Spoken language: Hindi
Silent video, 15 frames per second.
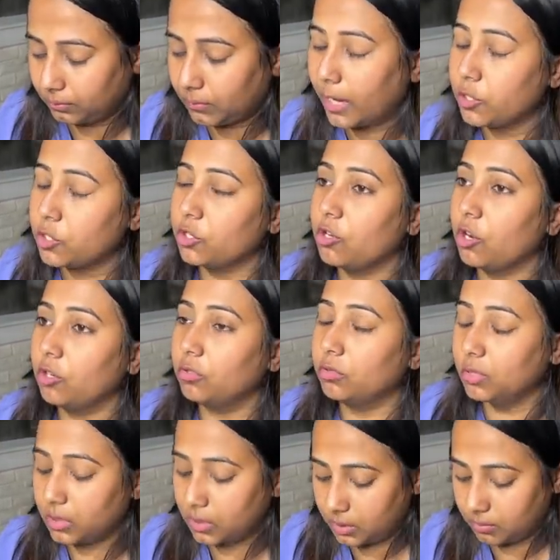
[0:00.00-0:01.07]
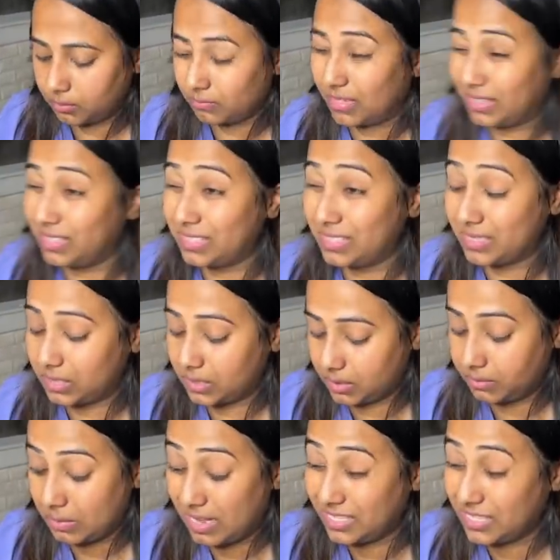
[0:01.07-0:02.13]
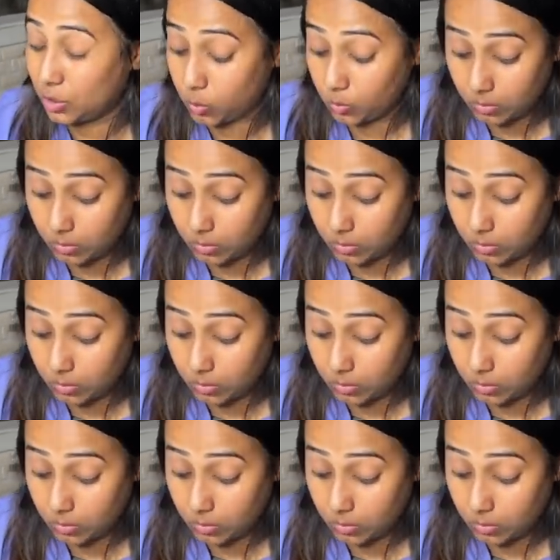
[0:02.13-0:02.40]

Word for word: आई शुड नॉट डू दिस बट दिस स्मेल्स टू